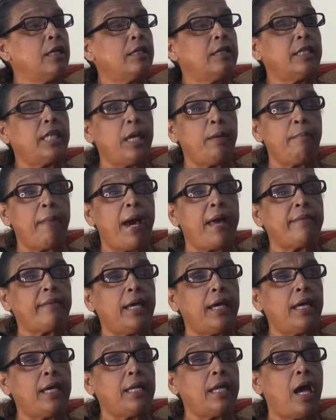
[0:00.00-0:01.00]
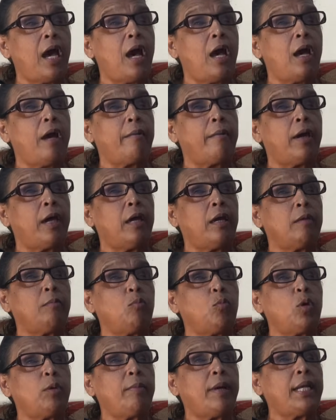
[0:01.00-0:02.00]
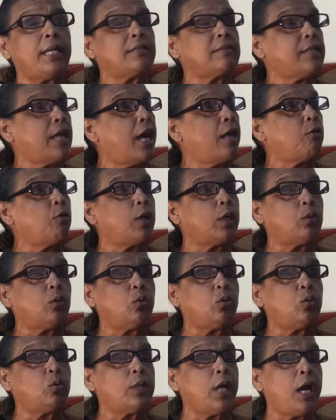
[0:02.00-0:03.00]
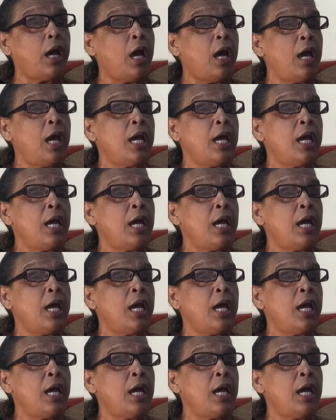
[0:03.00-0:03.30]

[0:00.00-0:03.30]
de madera, en muy mal estado alguna